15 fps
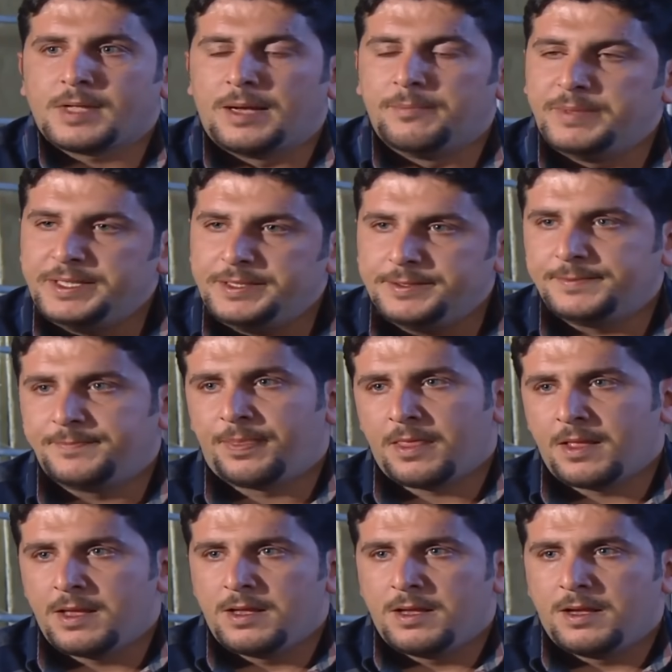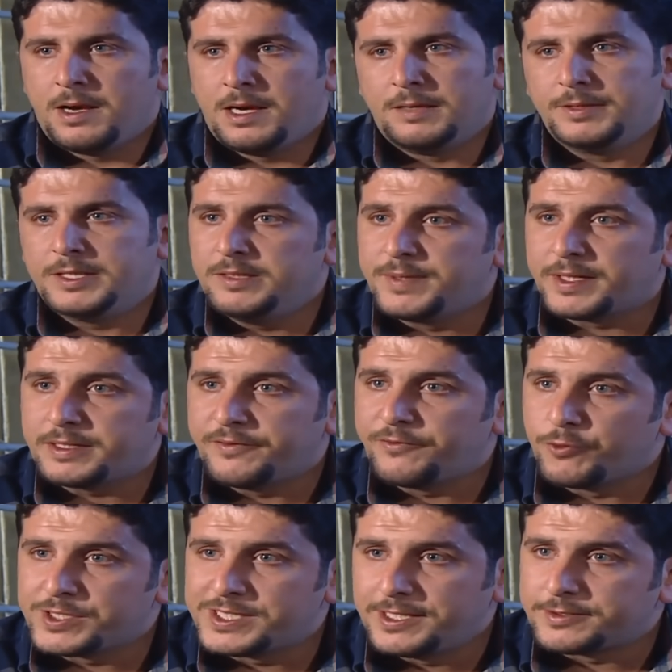عمي انا بدي مرتي
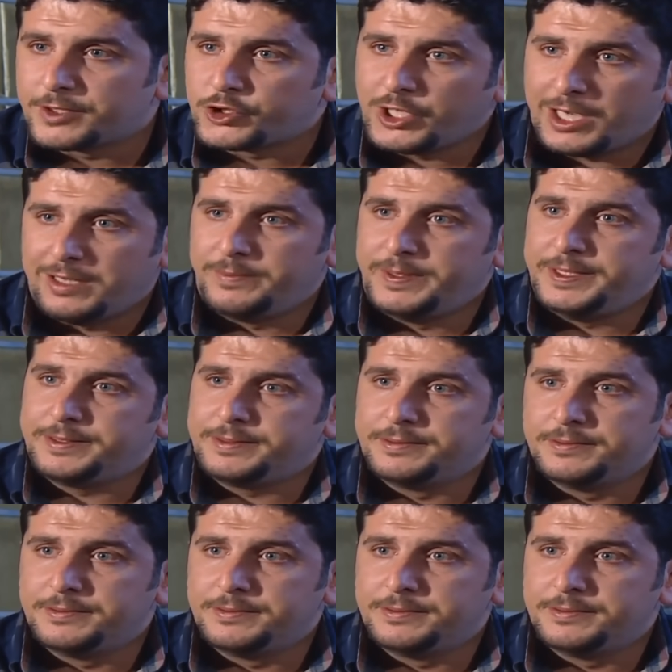فوزية ترجع على البيت